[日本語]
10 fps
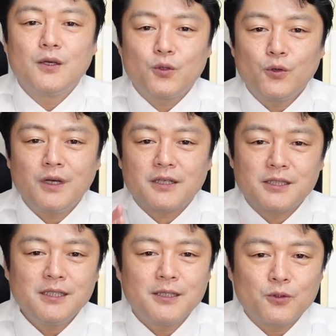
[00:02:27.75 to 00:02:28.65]
ところが、
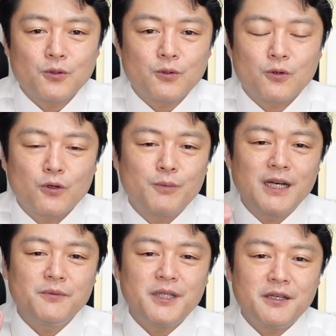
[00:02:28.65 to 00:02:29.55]
進化とロコロこの
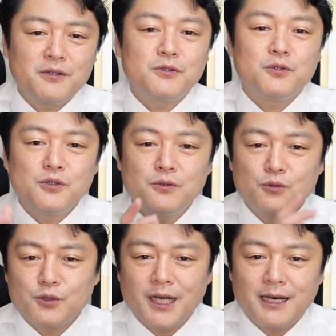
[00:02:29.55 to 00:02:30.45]
番組的に言う
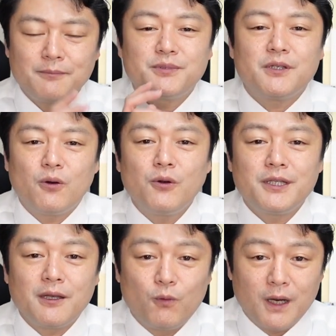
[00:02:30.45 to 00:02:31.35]
ニュータイプにおい
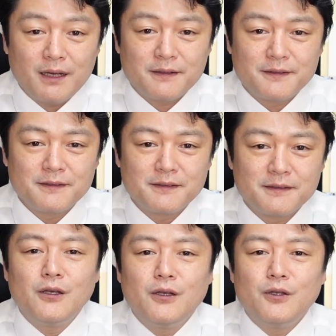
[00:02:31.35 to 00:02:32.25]
ては、
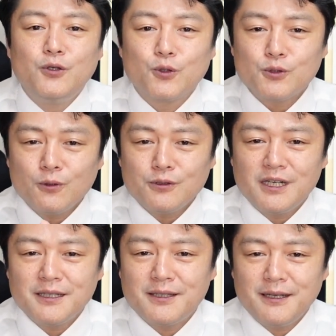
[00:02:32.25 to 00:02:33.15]
予測
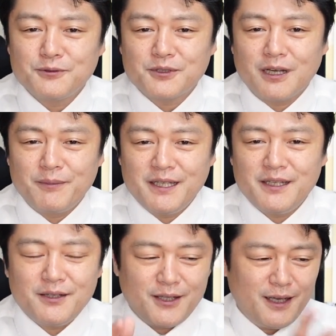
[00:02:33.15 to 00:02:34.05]
が出るたび
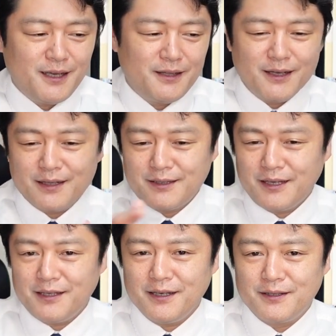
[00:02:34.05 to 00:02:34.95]
に底辺だ、
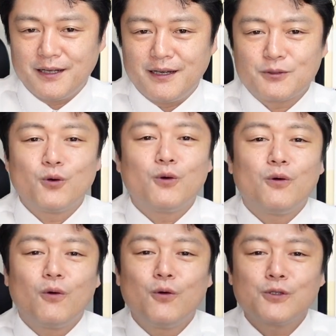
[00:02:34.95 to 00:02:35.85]
底辺だと
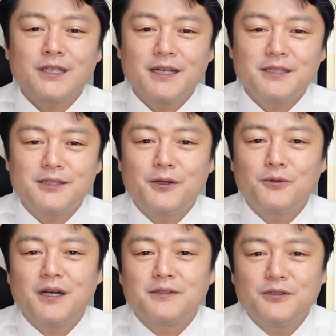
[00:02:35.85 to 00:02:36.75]
大騒ぎしている
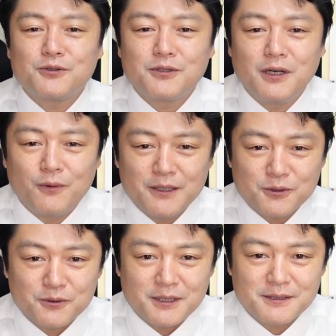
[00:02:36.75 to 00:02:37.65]
のがニュースや
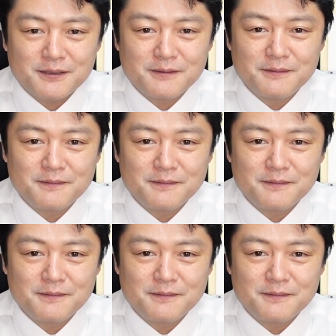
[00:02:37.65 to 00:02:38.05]
ワイドショーです。